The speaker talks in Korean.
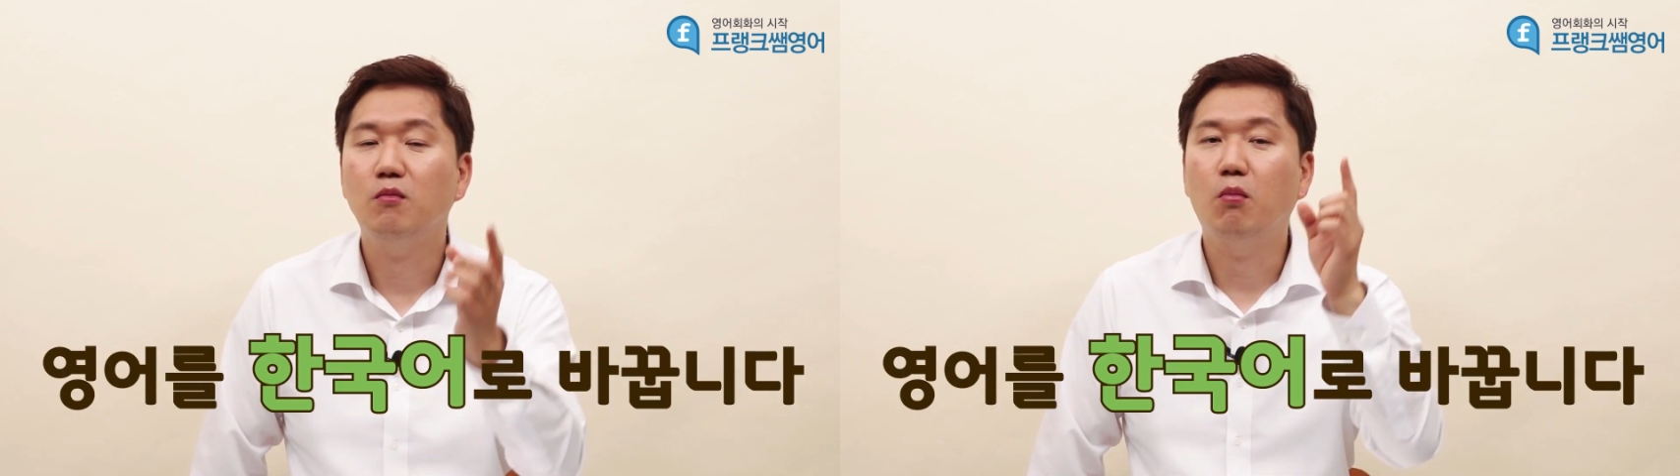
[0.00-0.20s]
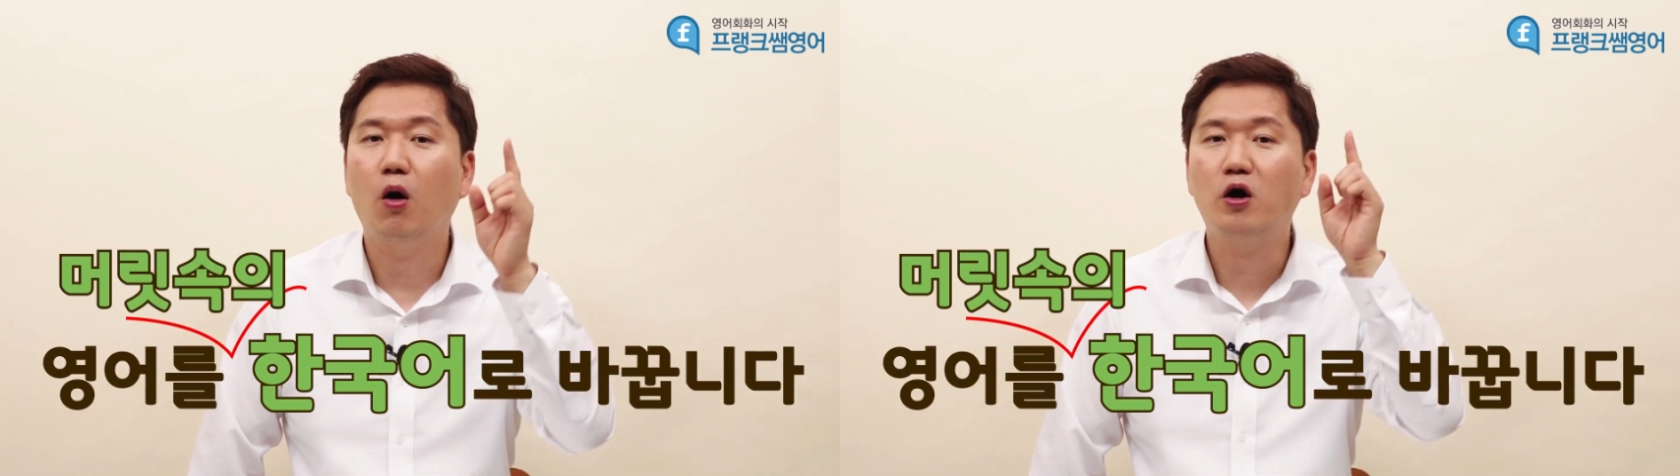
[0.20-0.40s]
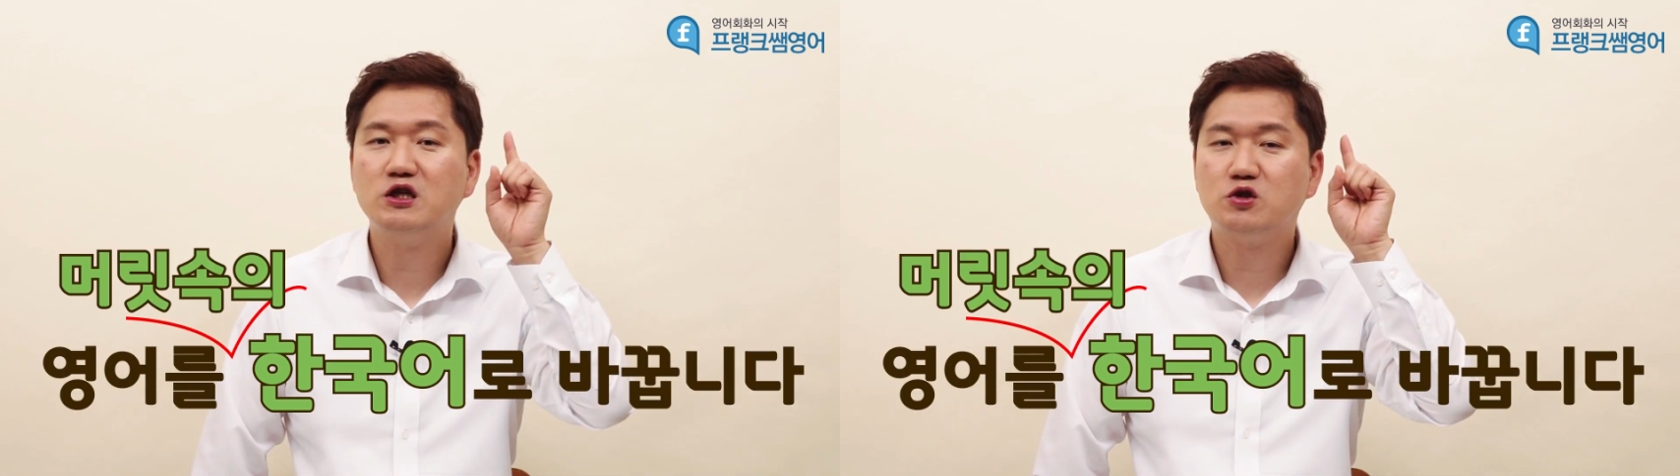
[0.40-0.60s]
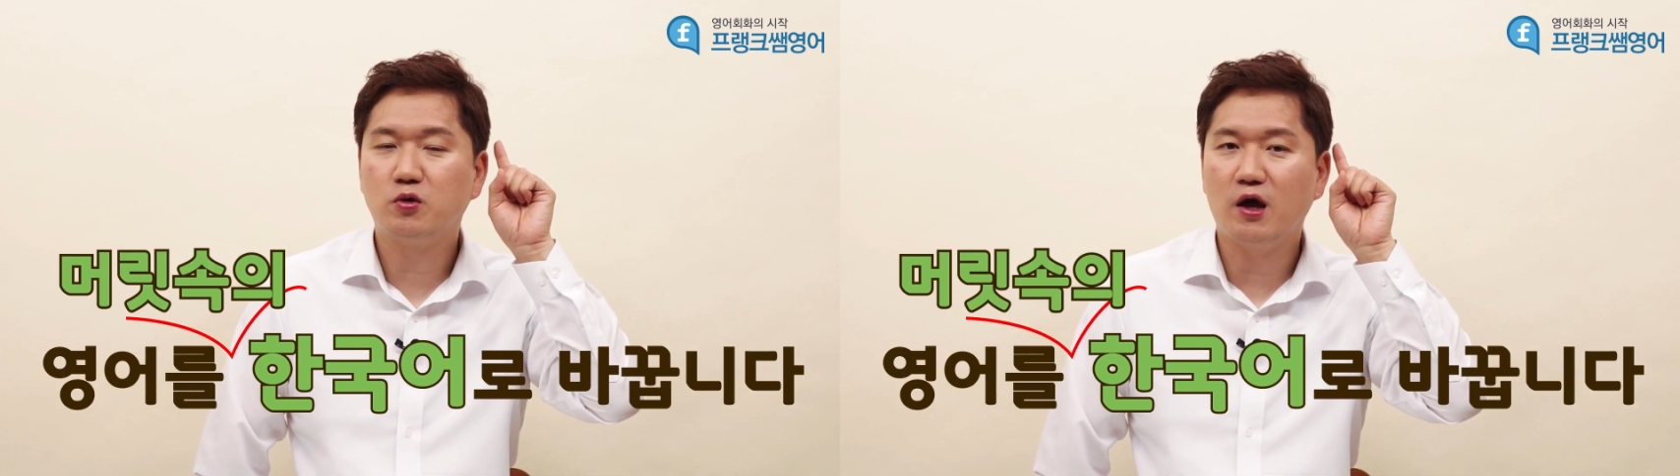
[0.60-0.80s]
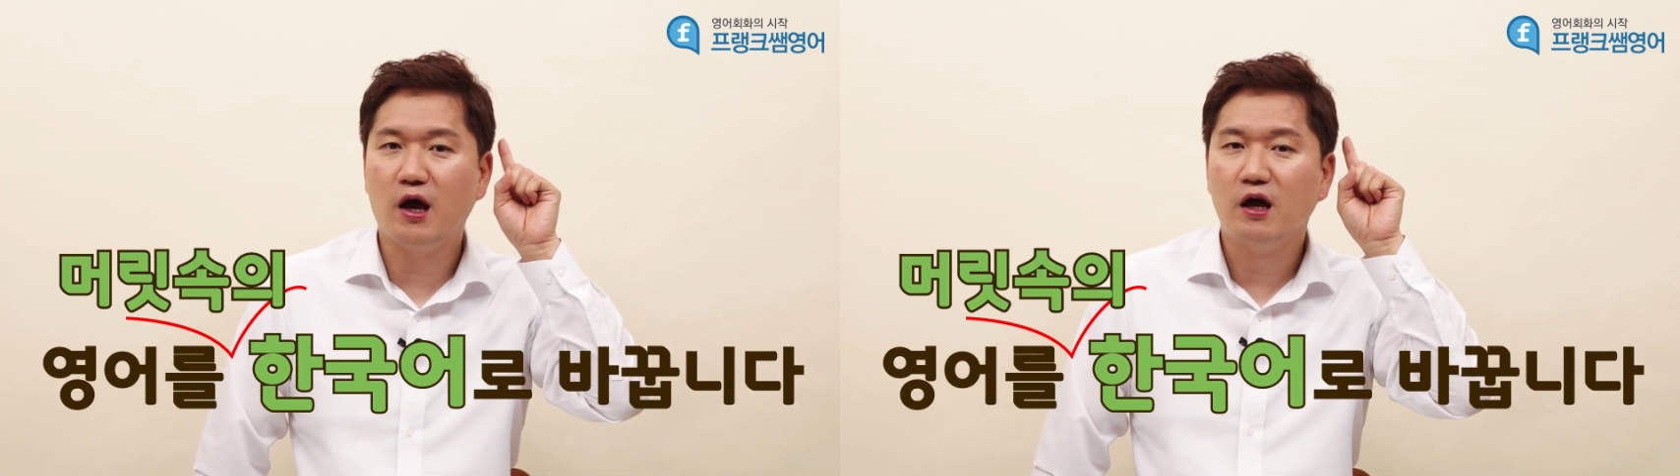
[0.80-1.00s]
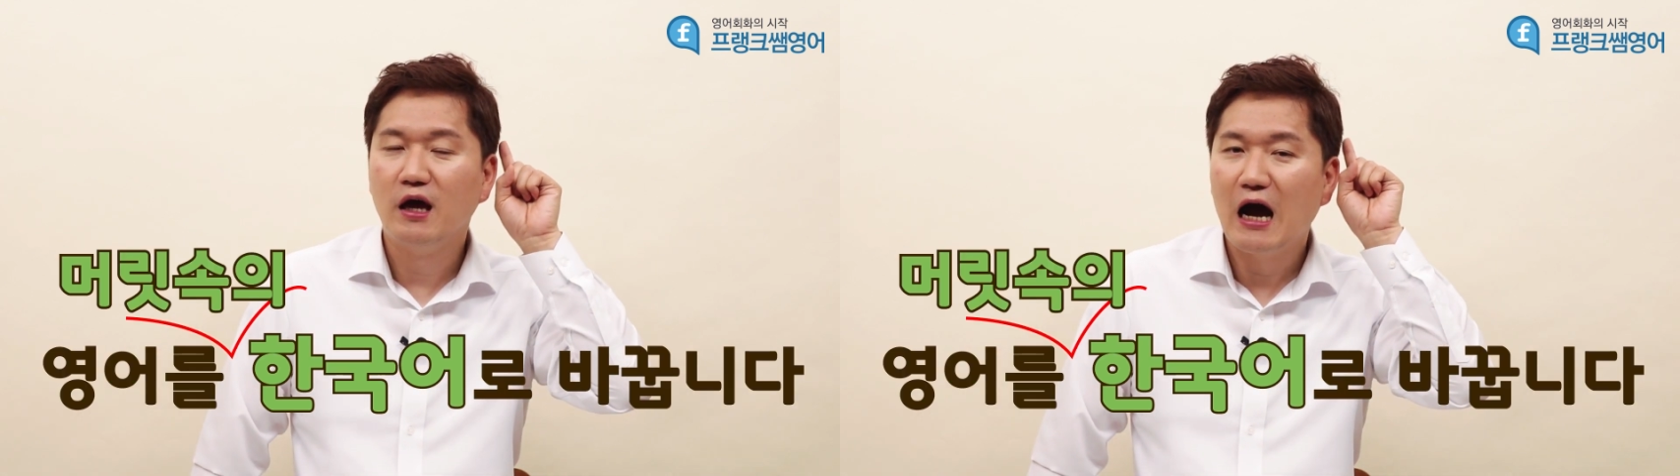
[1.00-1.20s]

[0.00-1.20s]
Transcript: 머릿속에